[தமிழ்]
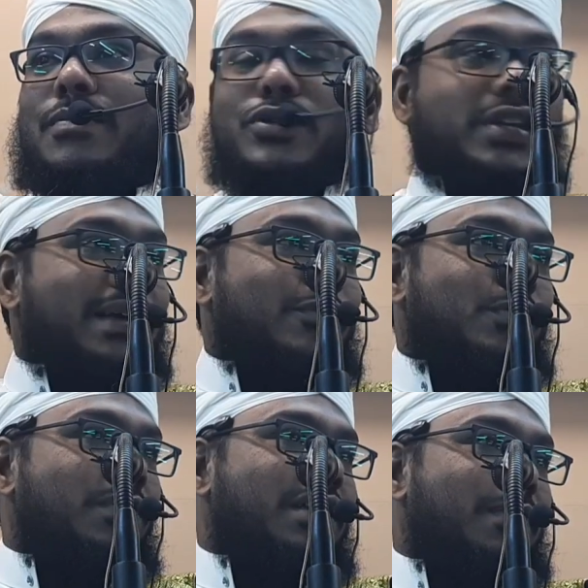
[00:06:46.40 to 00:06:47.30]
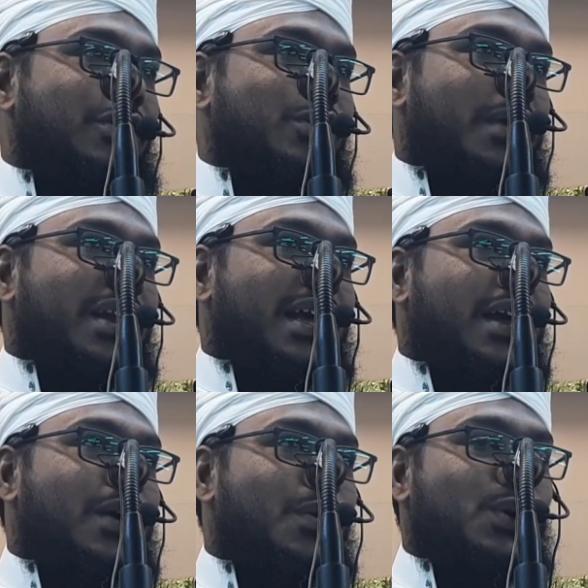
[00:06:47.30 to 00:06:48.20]
முஸ்லிம் உம்மத் மட்டுமல்ல
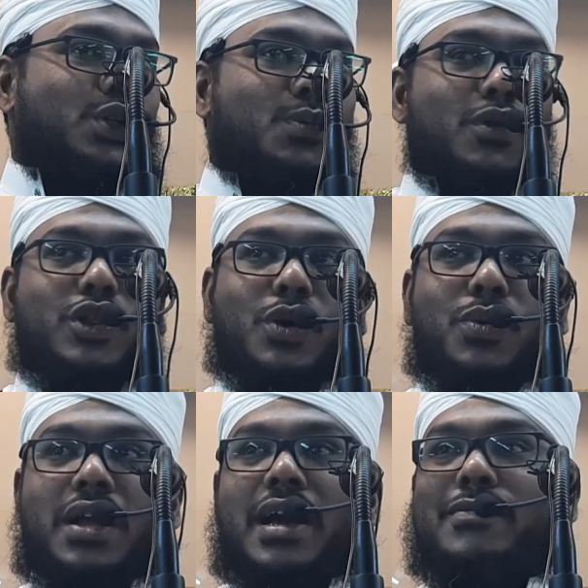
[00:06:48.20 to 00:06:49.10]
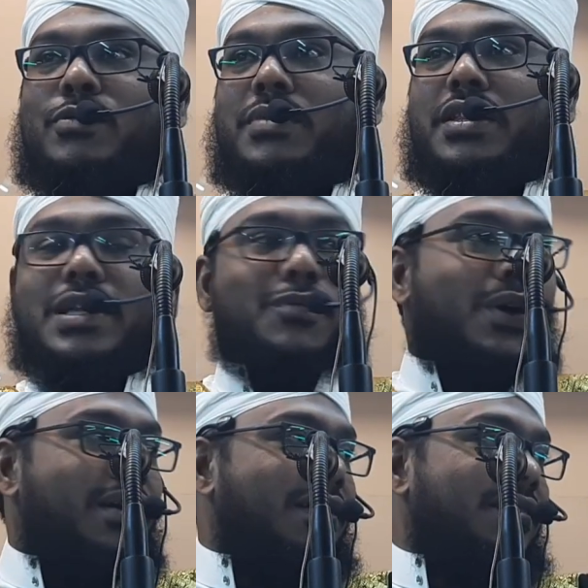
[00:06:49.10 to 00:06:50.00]
ஒட்டுமொத்த உலகமும் இந்த
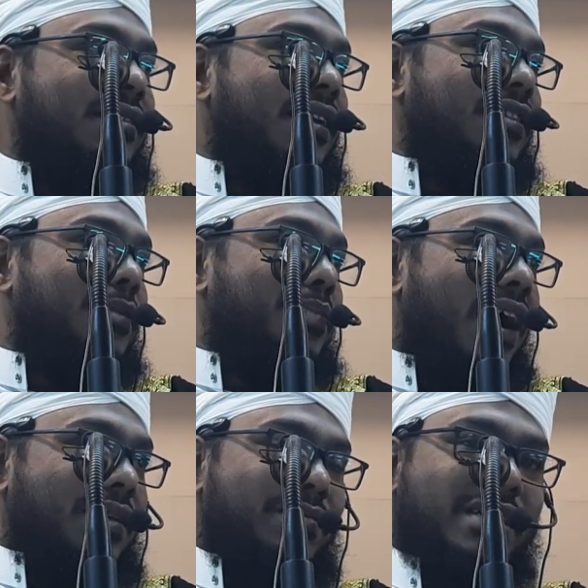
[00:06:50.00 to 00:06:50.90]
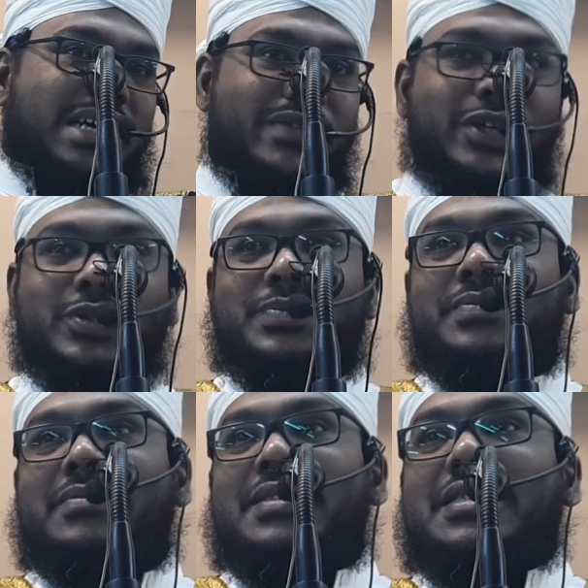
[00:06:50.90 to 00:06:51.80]
முகர்ரத்திலிருந்து பாடம் எடுக்க வேண்டும்
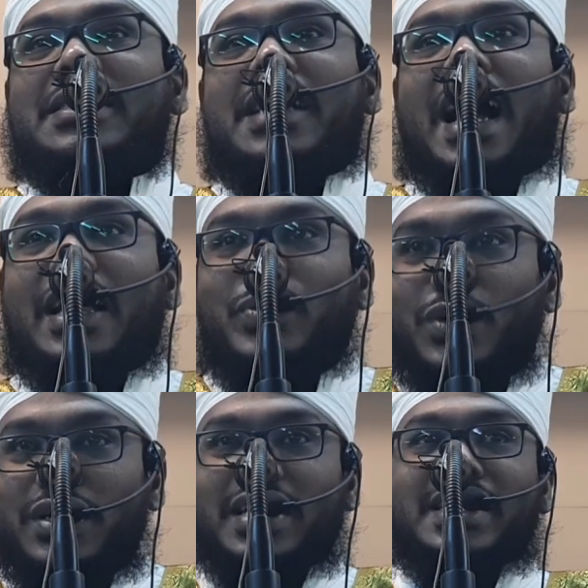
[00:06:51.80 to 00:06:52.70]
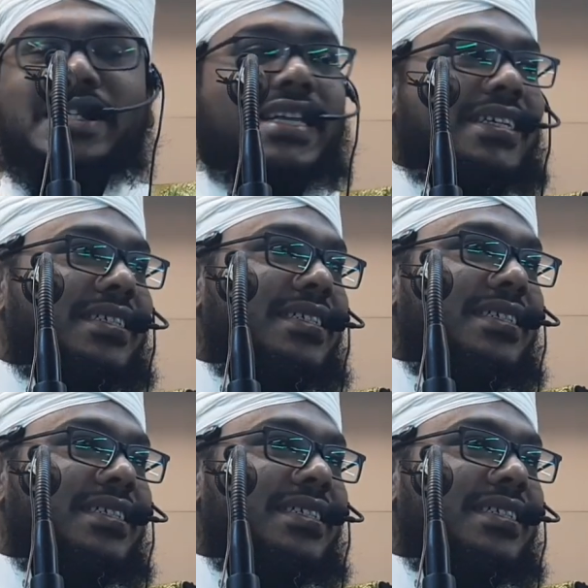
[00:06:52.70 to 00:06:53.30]
அது ஒன்று இருக்கிறது